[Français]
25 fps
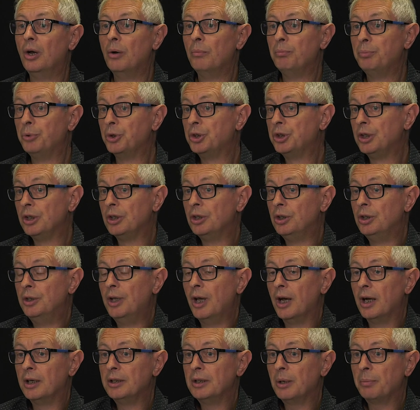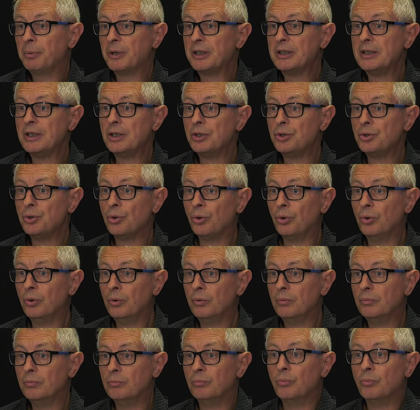Petite dernière précision,